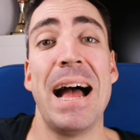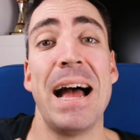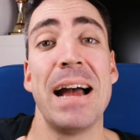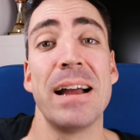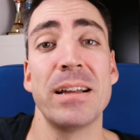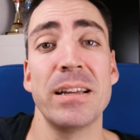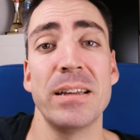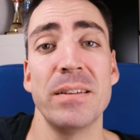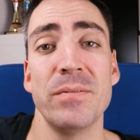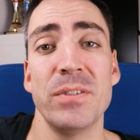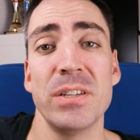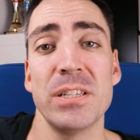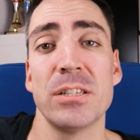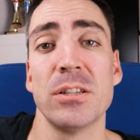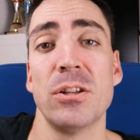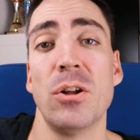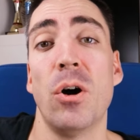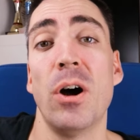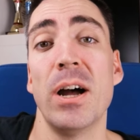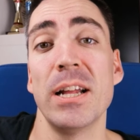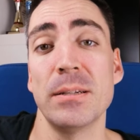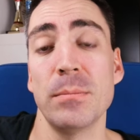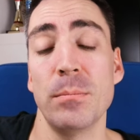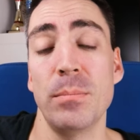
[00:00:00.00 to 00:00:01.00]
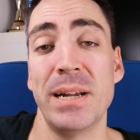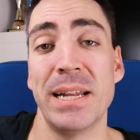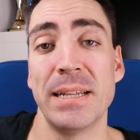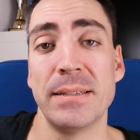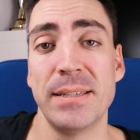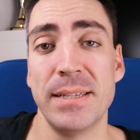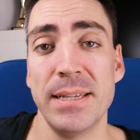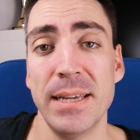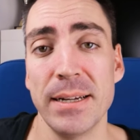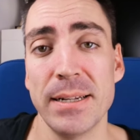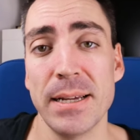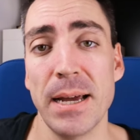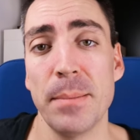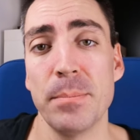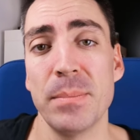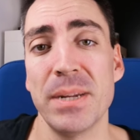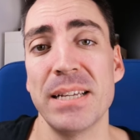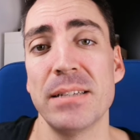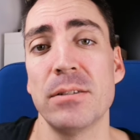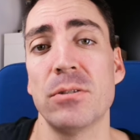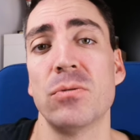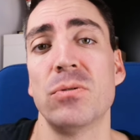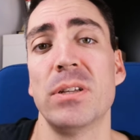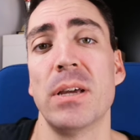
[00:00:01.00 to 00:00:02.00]
an gewissen Orten platziert haben,
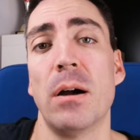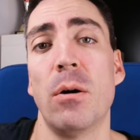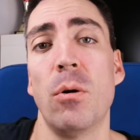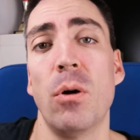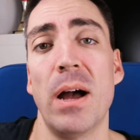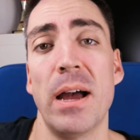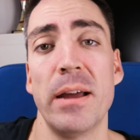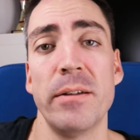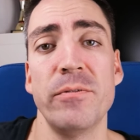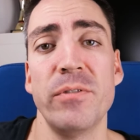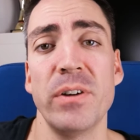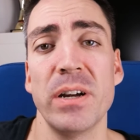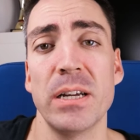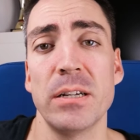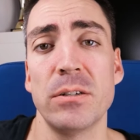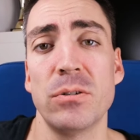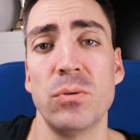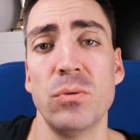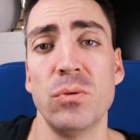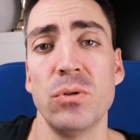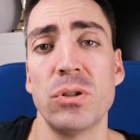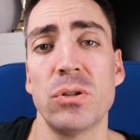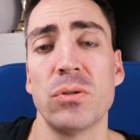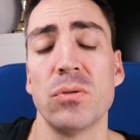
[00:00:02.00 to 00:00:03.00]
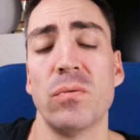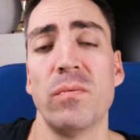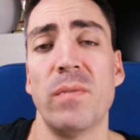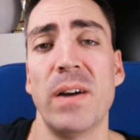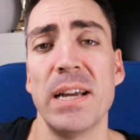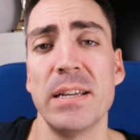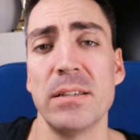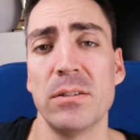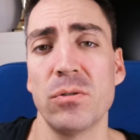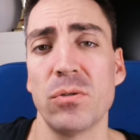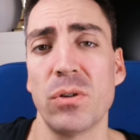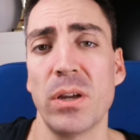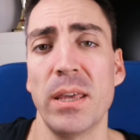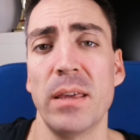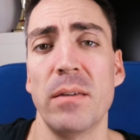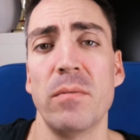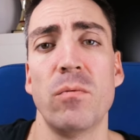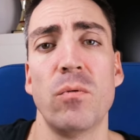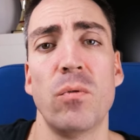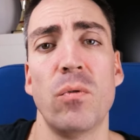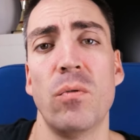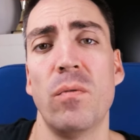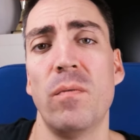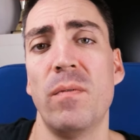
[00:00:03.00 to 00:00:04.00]
dass du dir auch einfacher tust und weißt, okay,
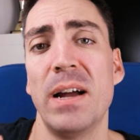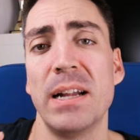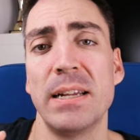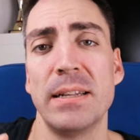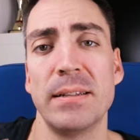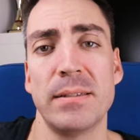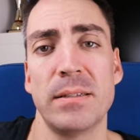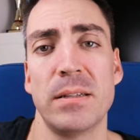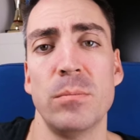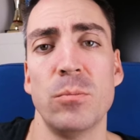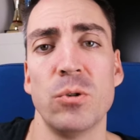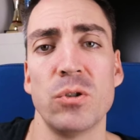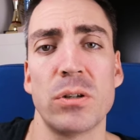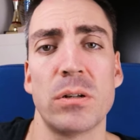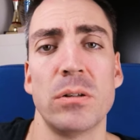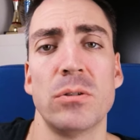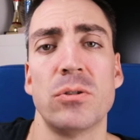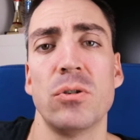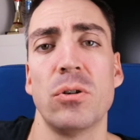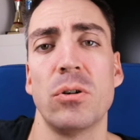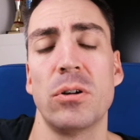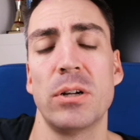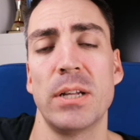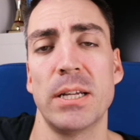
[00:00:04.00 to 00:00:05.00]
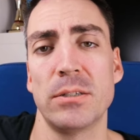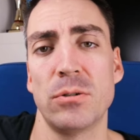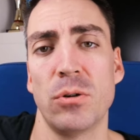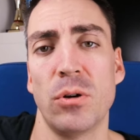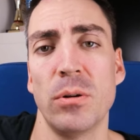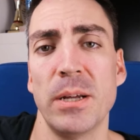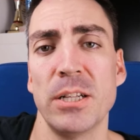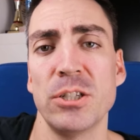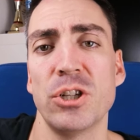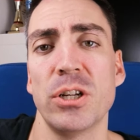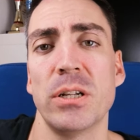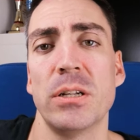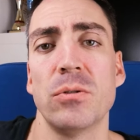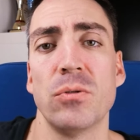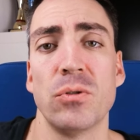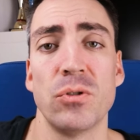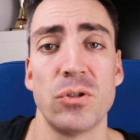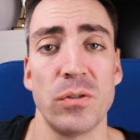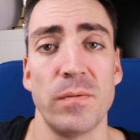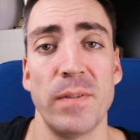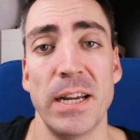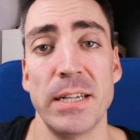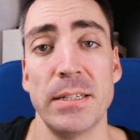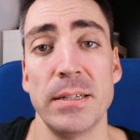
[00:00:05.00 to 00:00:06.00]
wo waren jetzt die Muskeln zur Rotatorenmanschette
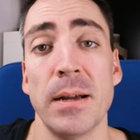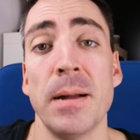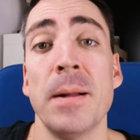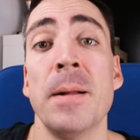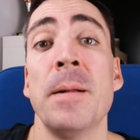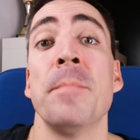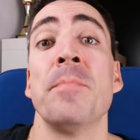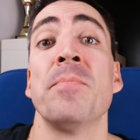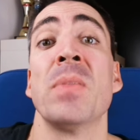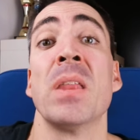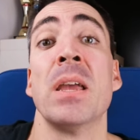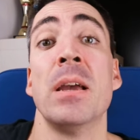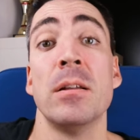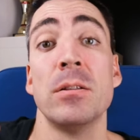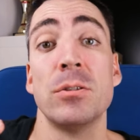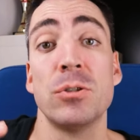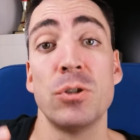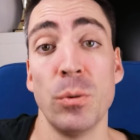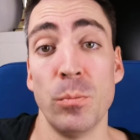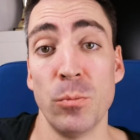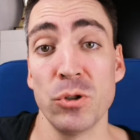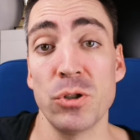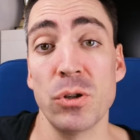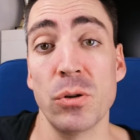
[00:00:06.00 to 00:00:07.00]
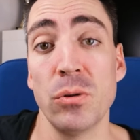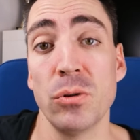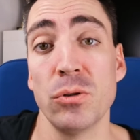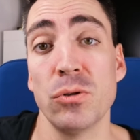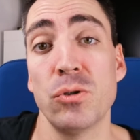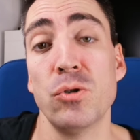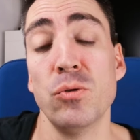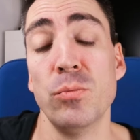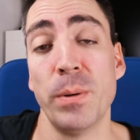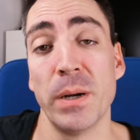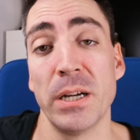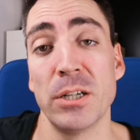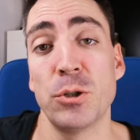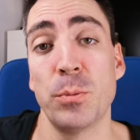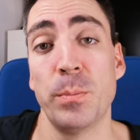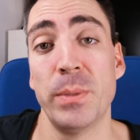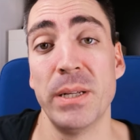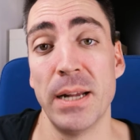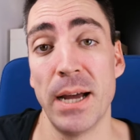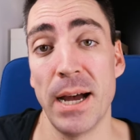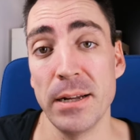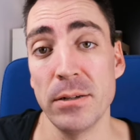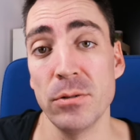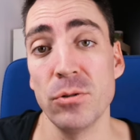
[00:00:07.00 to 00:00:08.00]
und so weiter. Zum Musculus
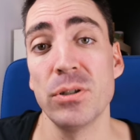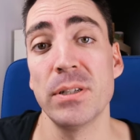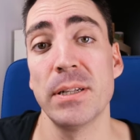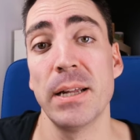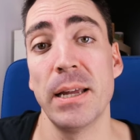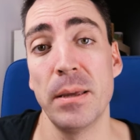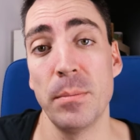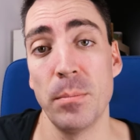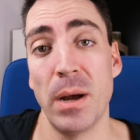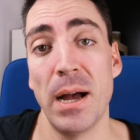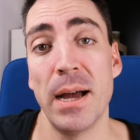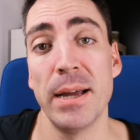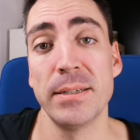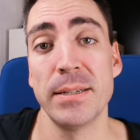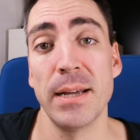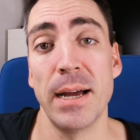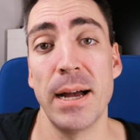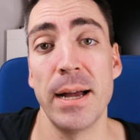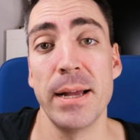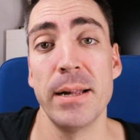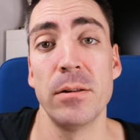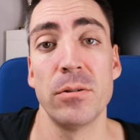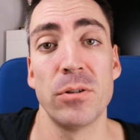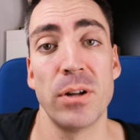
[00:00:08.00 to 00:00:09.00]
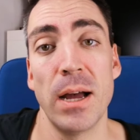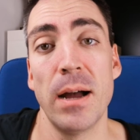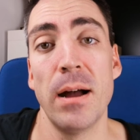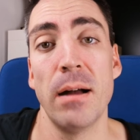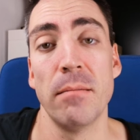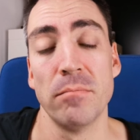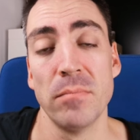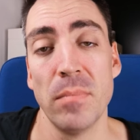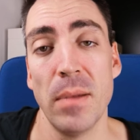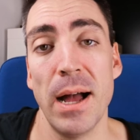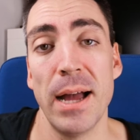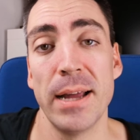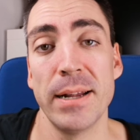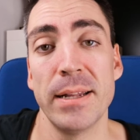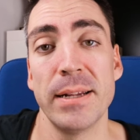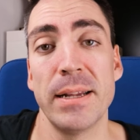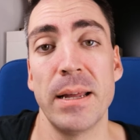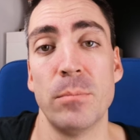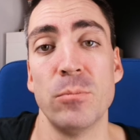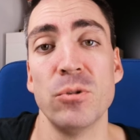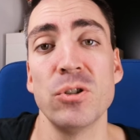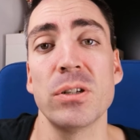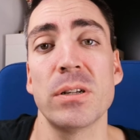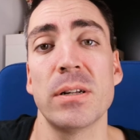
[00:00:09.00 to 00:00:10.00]
supraspinatus, der eben ein Teil oder einer
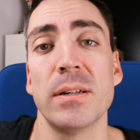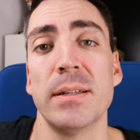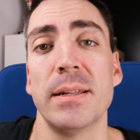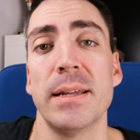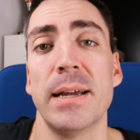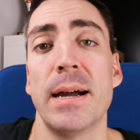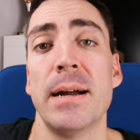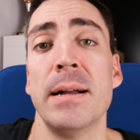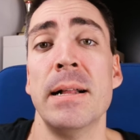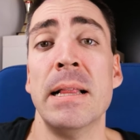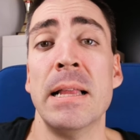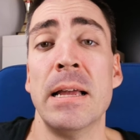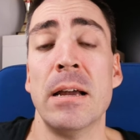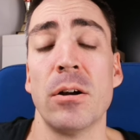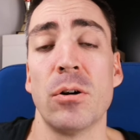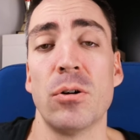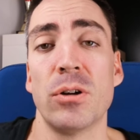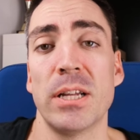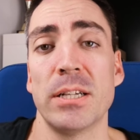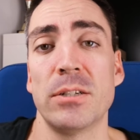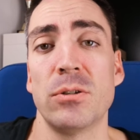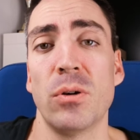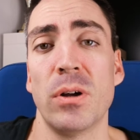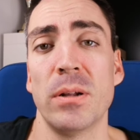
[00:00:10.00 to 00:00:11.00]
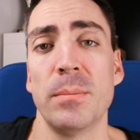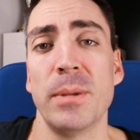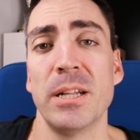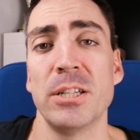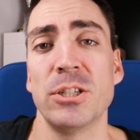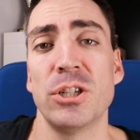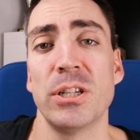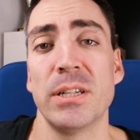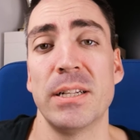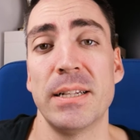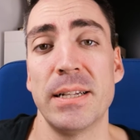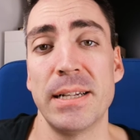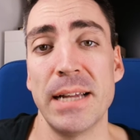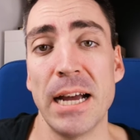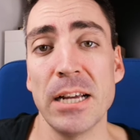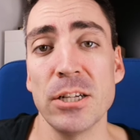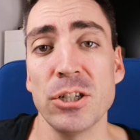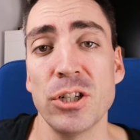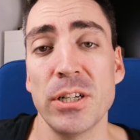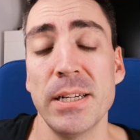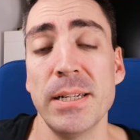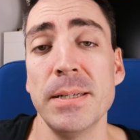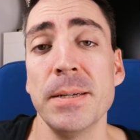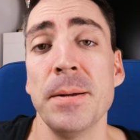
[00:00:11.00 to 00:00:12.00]
der Muskeln der Rotatorenmanschette
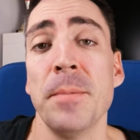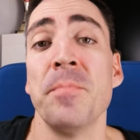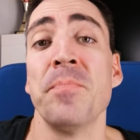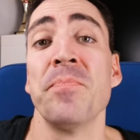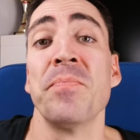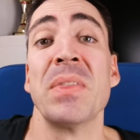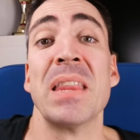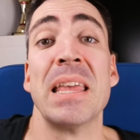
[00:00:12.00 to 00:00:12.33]
darstellt,